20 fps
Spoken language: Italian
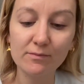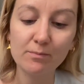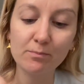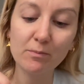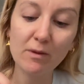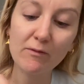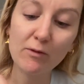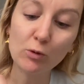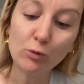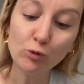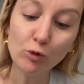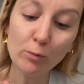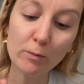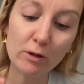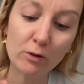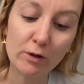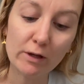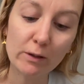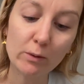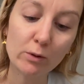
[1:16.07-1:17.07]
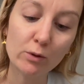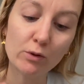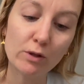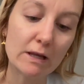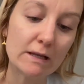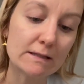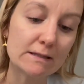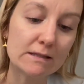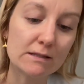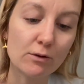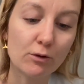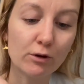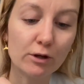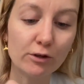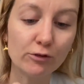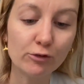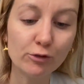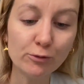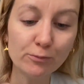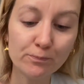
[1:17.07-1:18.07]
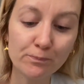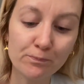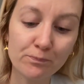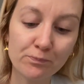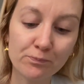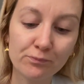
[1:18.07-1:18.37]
mi è venuto meno liquido del solito